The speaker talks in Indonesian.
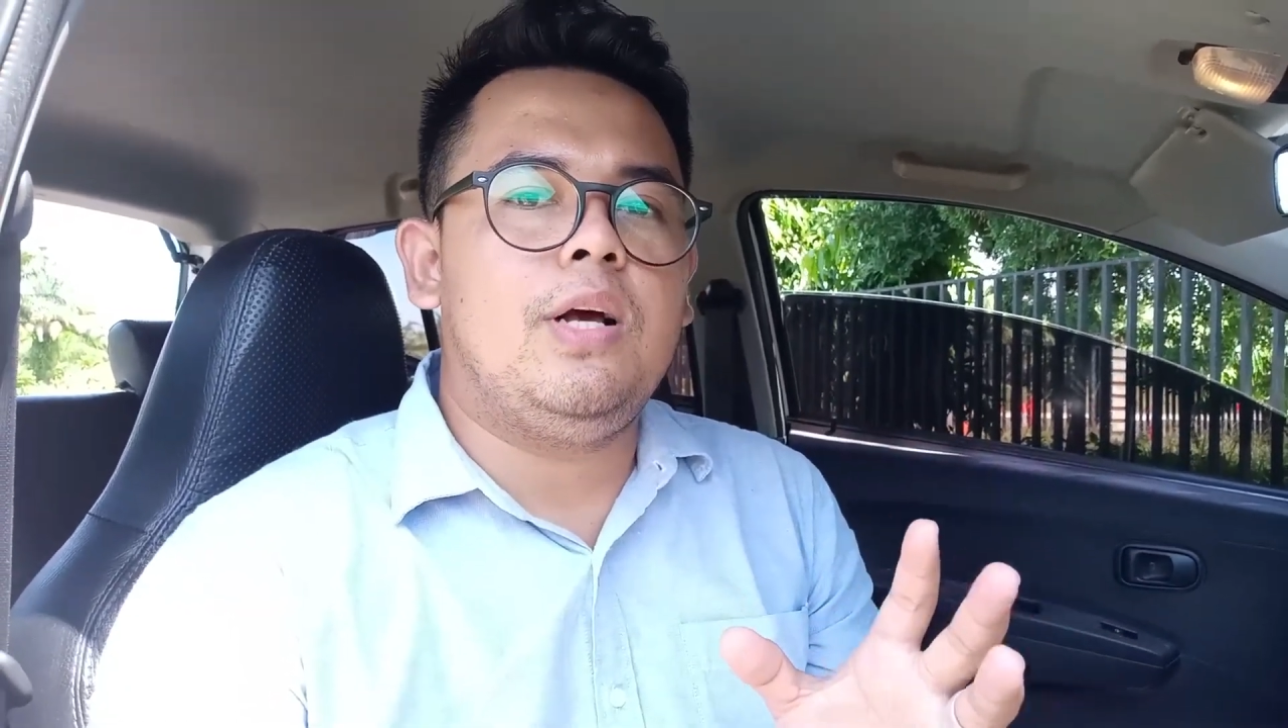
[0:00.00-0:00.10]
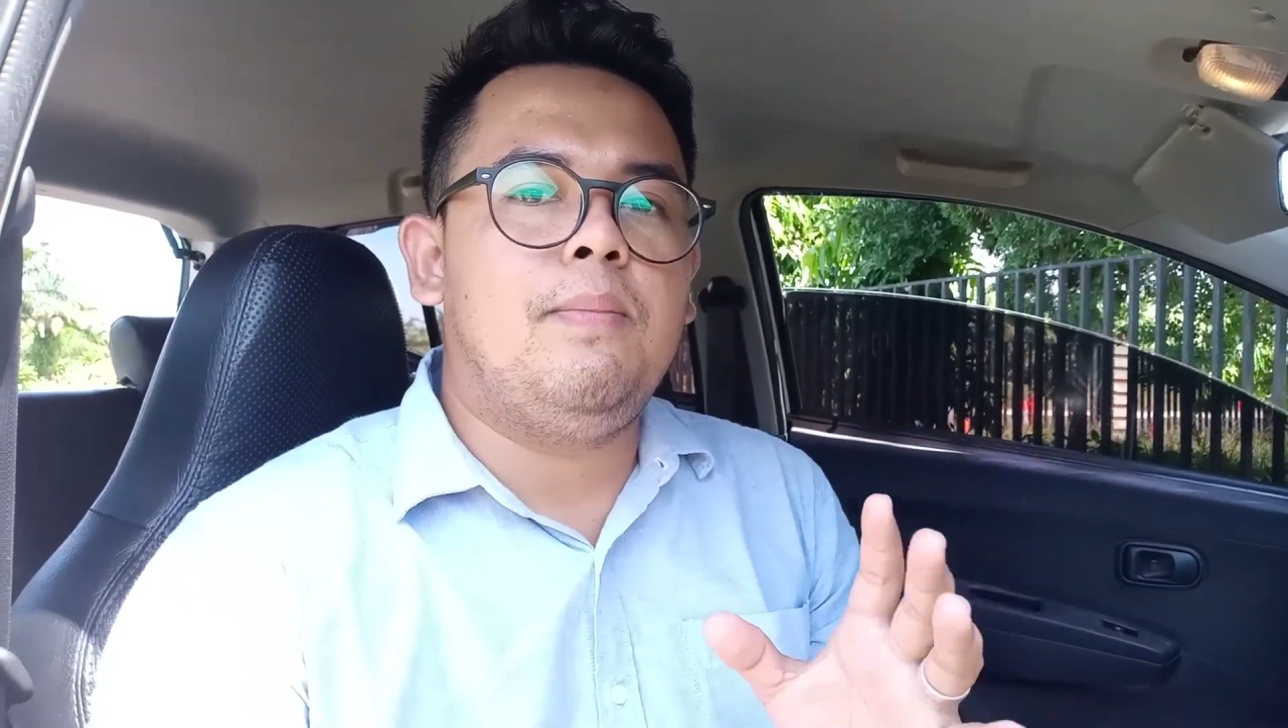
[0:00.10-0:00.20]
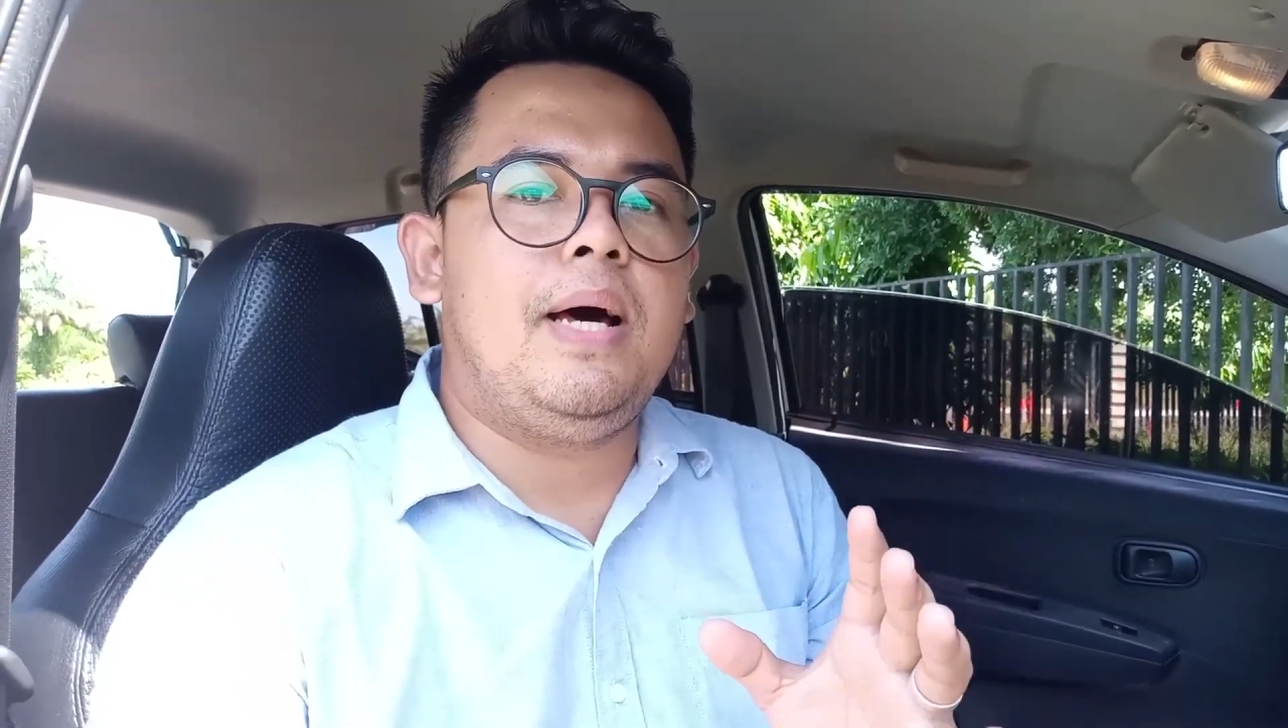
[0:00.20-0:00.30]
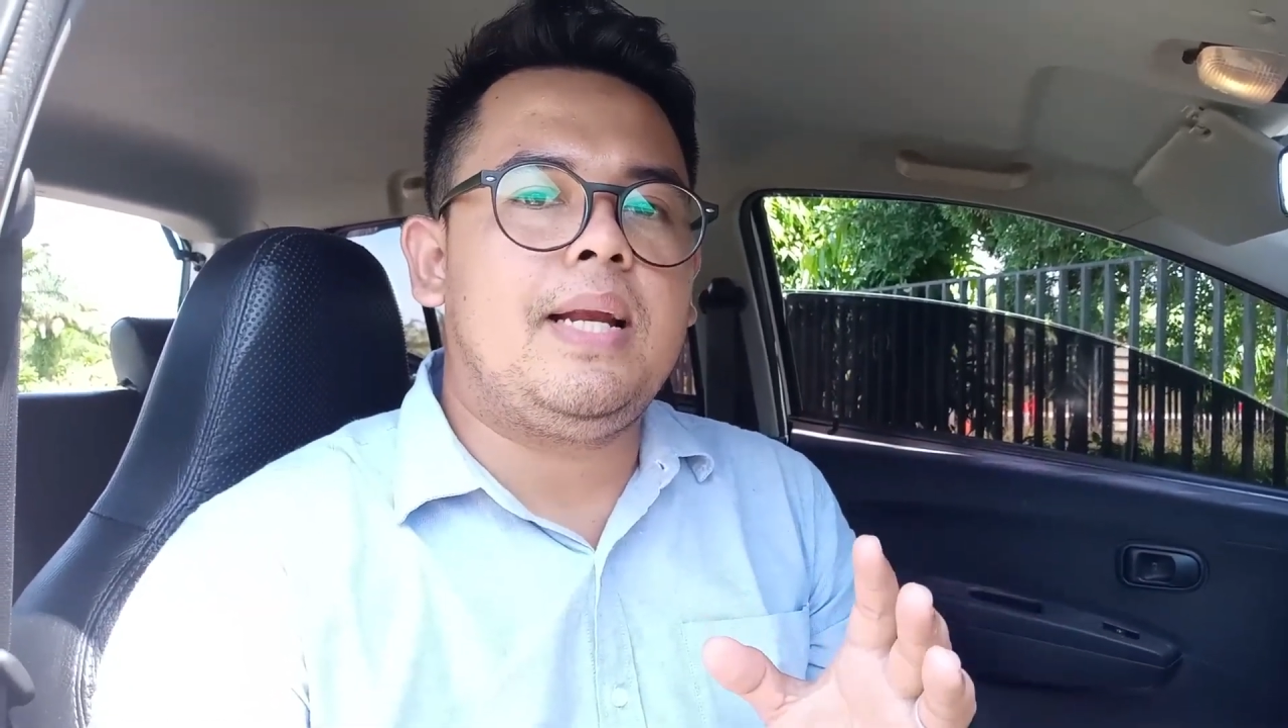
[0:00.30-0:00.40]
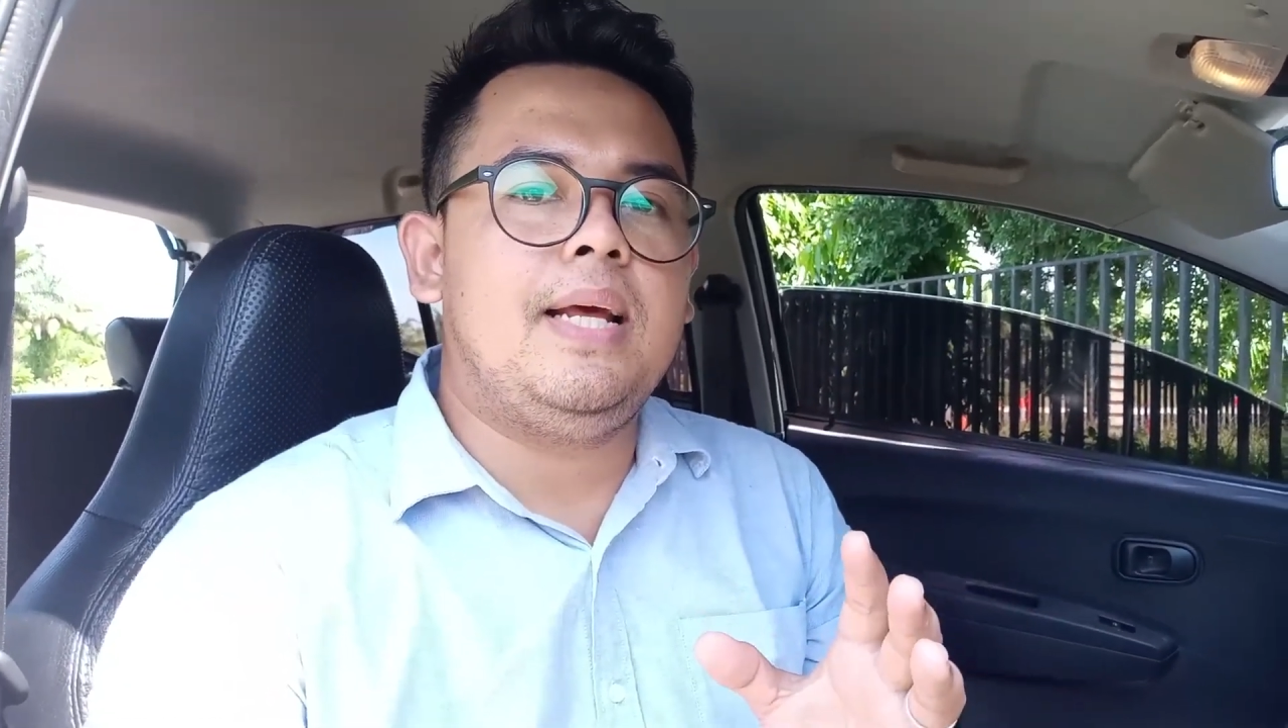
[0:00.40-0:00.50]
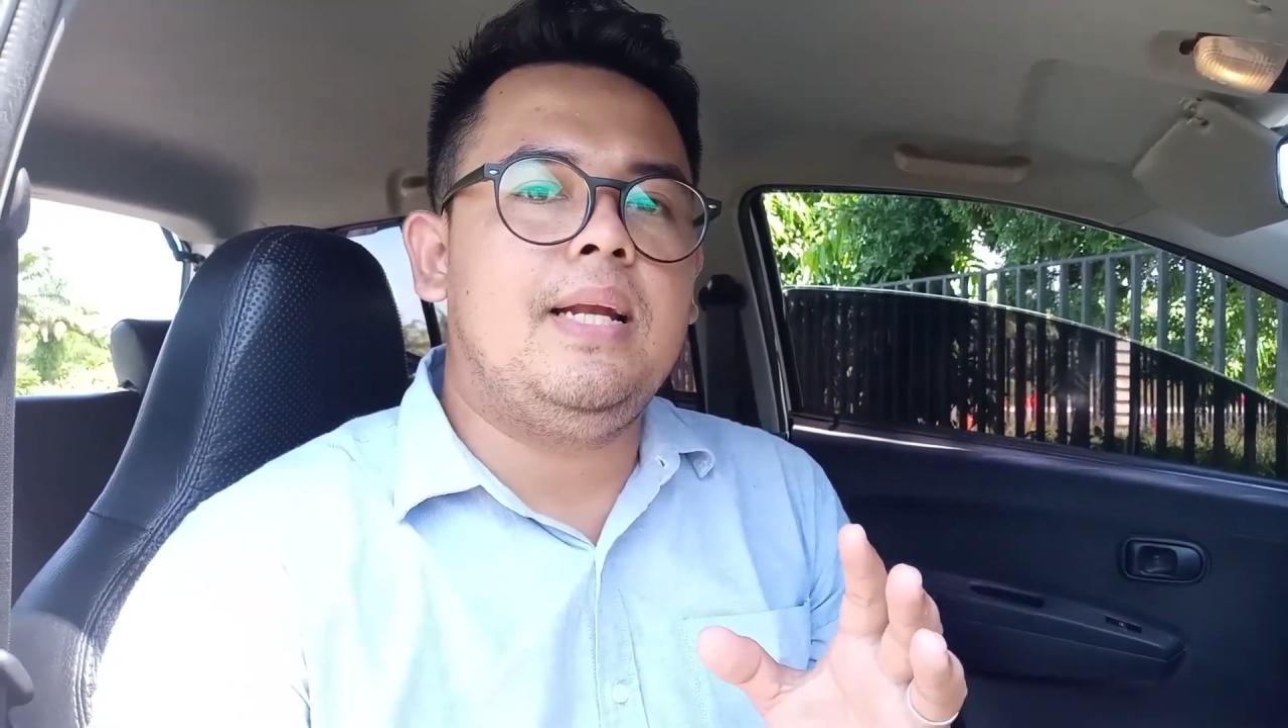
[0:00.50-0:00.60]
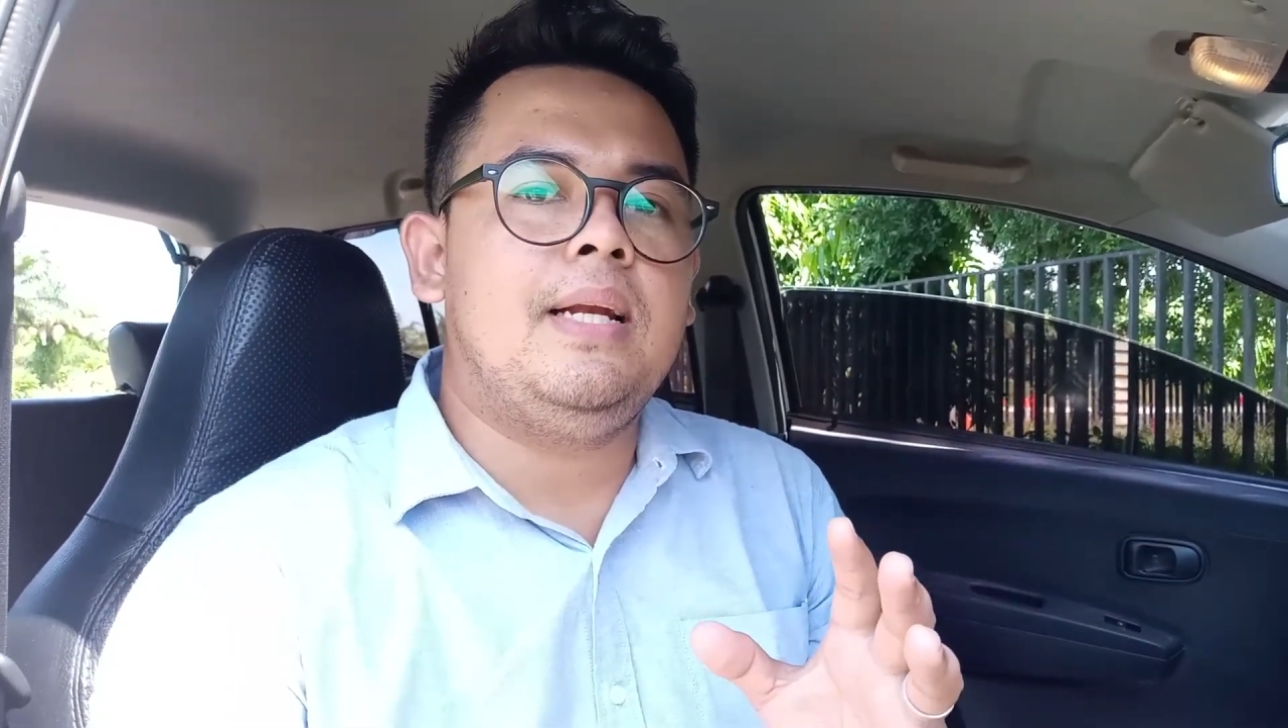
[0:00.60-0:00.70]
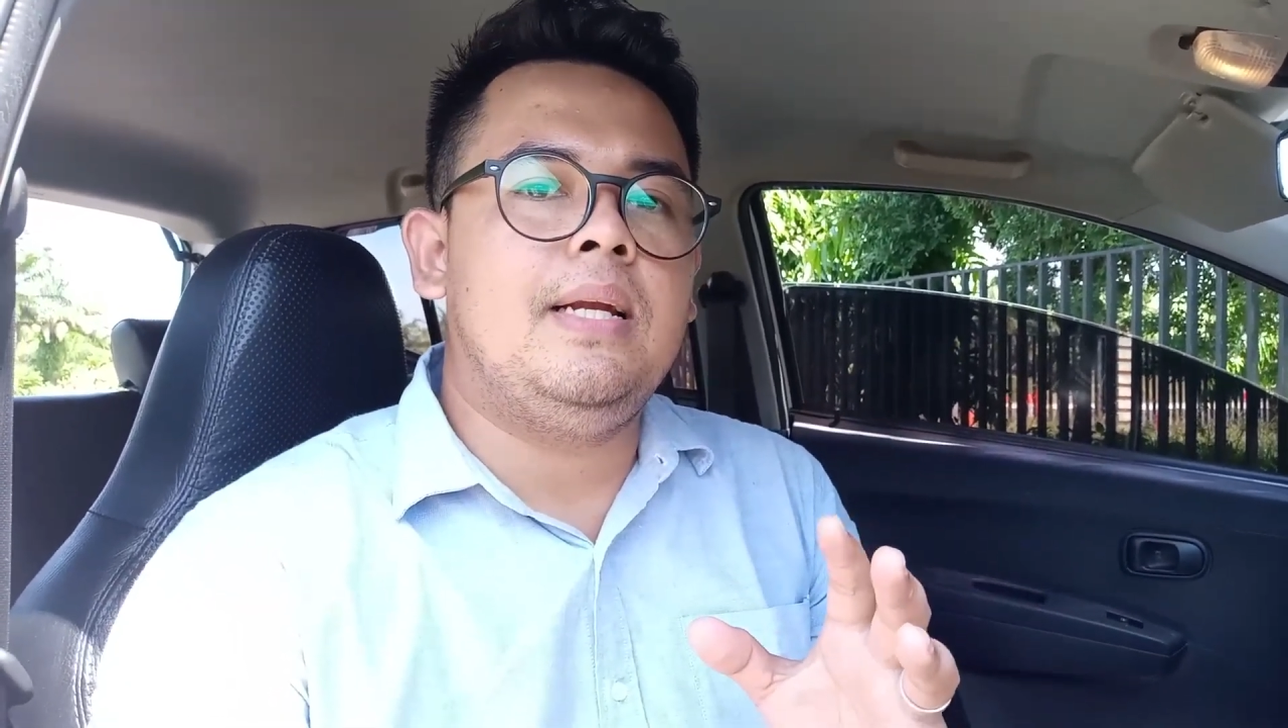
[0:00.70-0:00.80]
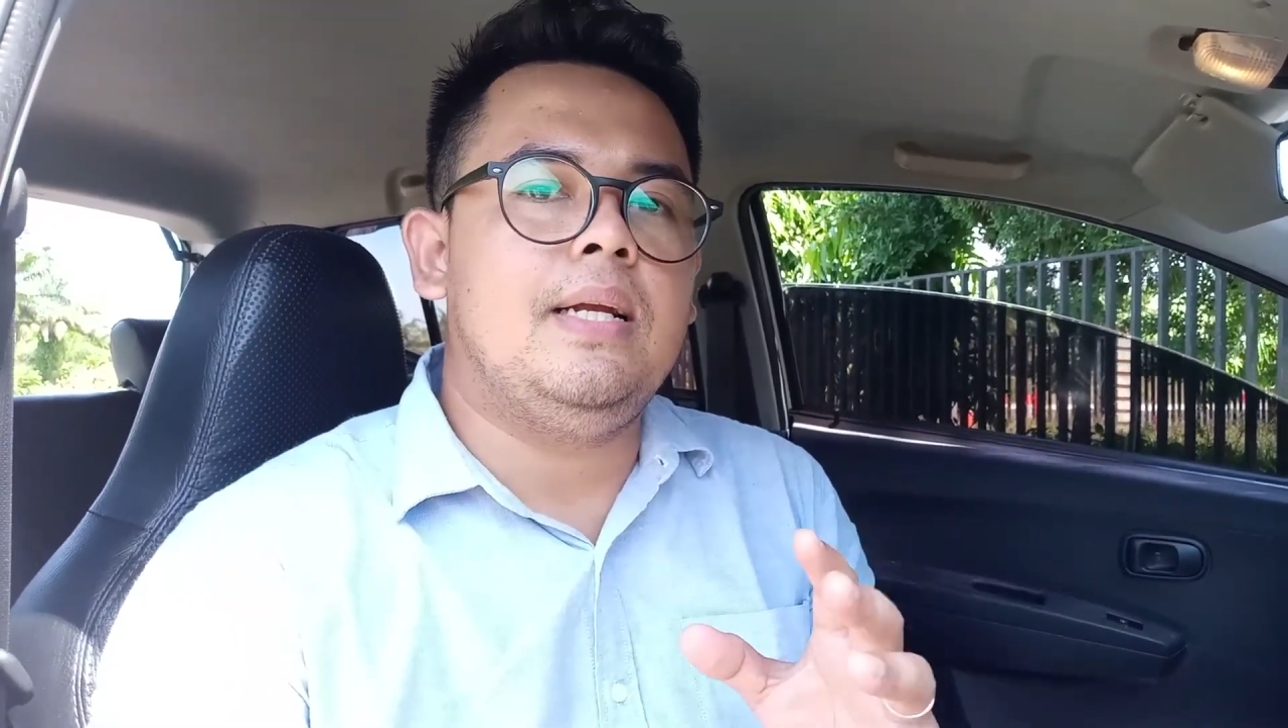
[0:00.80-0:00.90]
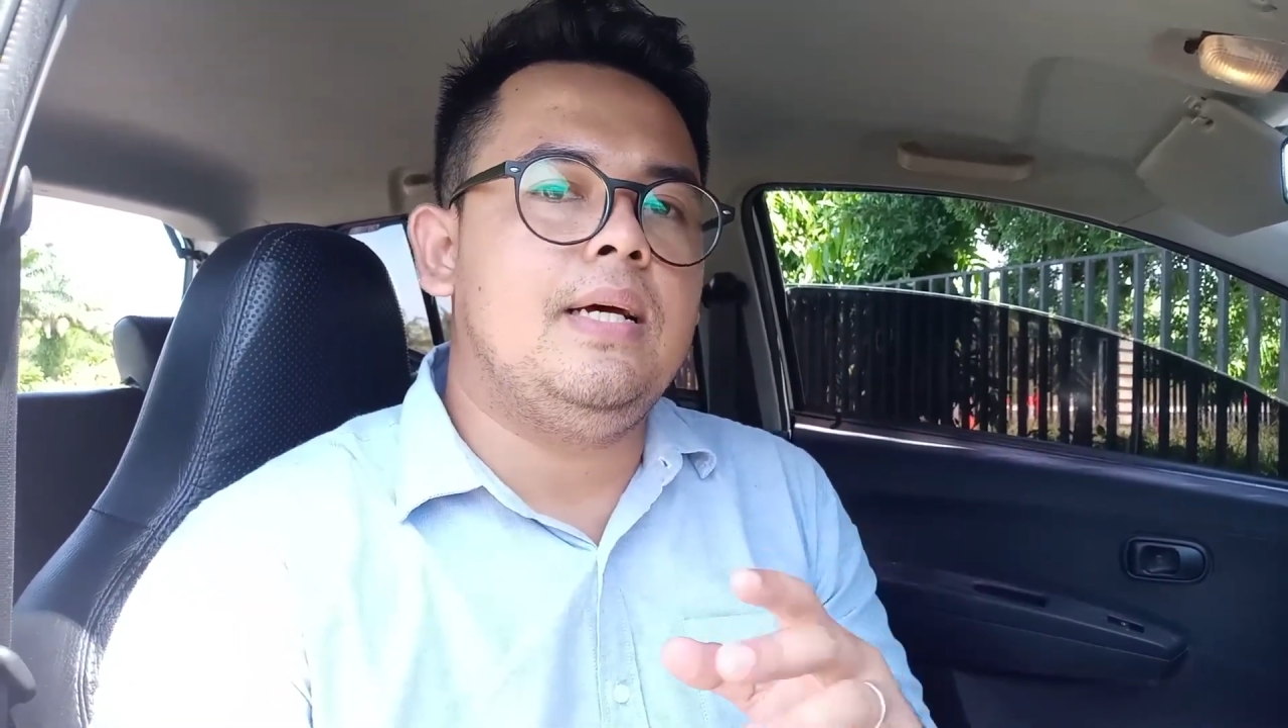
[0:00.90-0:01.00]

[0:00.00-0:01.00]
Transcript: kemarin